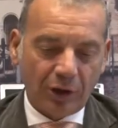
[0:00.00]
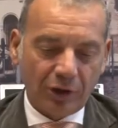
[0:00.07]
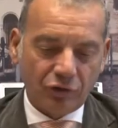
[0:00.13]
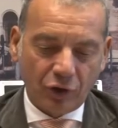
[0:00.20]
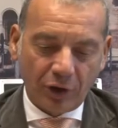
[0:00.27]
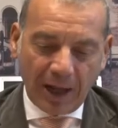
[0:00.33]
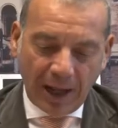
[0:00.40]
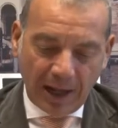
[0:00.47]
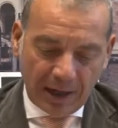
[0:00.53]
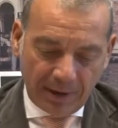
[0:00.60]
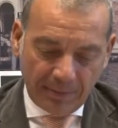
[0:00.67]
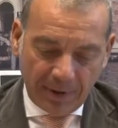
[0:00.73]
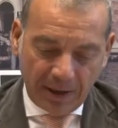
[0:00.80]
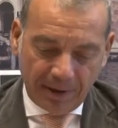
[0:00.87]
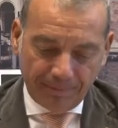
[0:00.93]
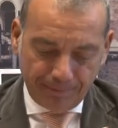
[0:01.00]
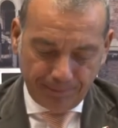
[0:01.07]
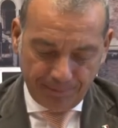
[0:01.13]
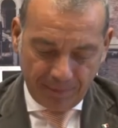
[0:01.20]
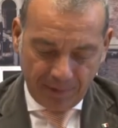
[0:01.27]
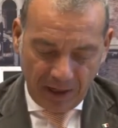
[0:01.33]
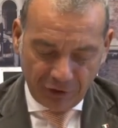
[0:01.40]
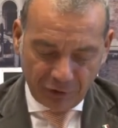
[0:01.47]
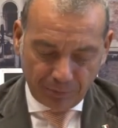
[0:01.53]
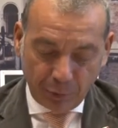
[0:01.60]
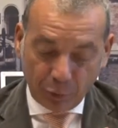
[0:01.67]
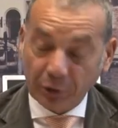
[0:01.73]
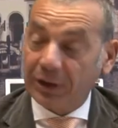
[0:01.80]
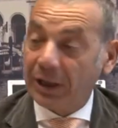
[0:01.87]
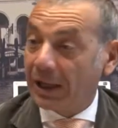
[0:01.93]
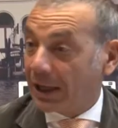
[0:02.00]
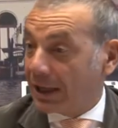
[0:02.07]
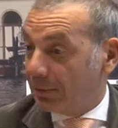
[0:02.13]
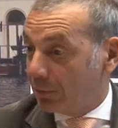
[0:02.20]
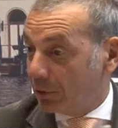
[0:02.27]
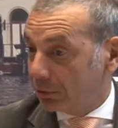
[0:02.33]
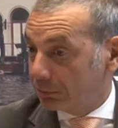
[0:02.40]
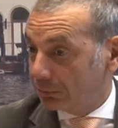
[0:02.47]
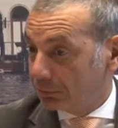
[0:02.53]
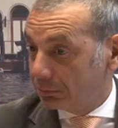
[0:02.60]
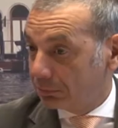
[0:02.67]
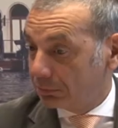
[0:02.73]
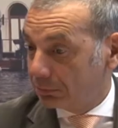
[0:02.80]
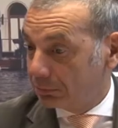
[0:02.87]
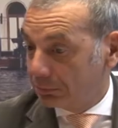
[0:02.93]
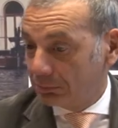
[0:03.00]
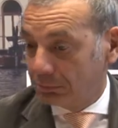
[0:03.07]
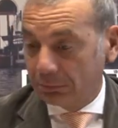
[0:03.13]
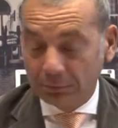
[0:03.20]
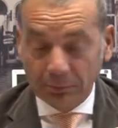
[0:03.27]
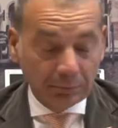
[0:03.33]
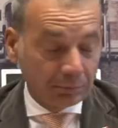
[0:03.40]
avere una, un nome di un territorio, beh, magari non è esattamente